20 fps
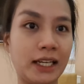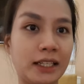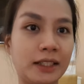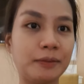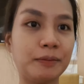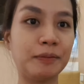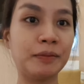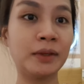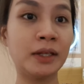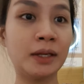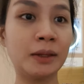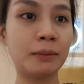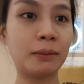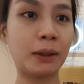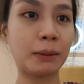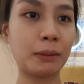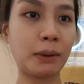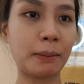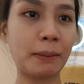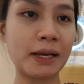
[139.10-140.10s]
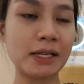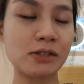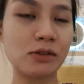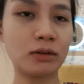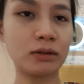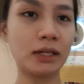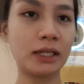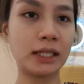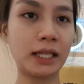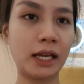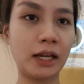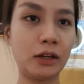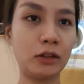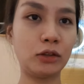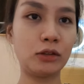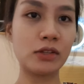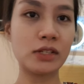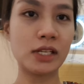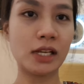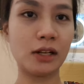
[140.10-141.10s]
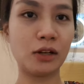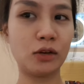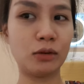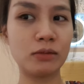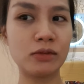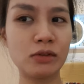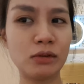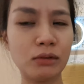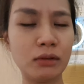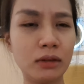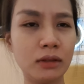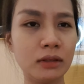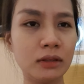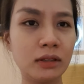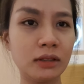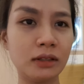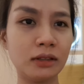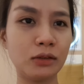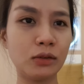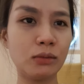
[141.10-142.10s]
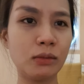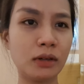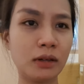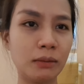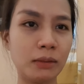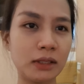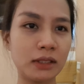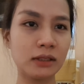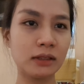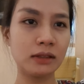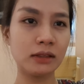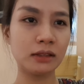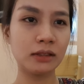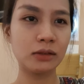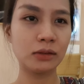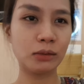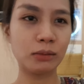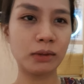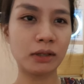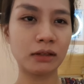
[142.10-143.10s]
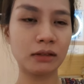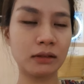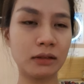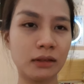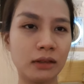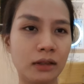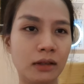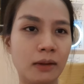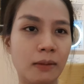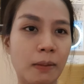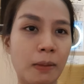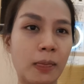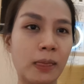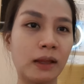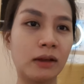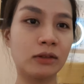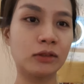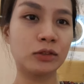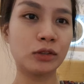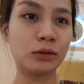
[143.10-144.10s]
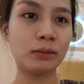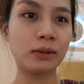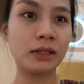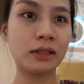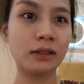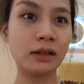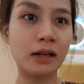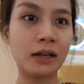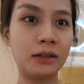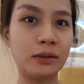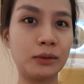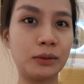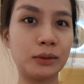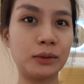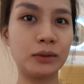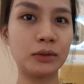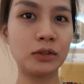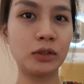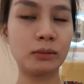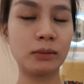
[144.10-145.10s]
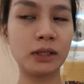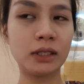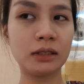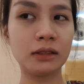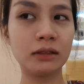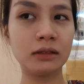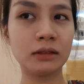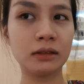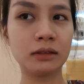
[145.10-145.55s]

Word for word: na. Magpapasok na tayo sa loob. So, ang ganda dito mga beses, sobrang sobrang ano, sobrang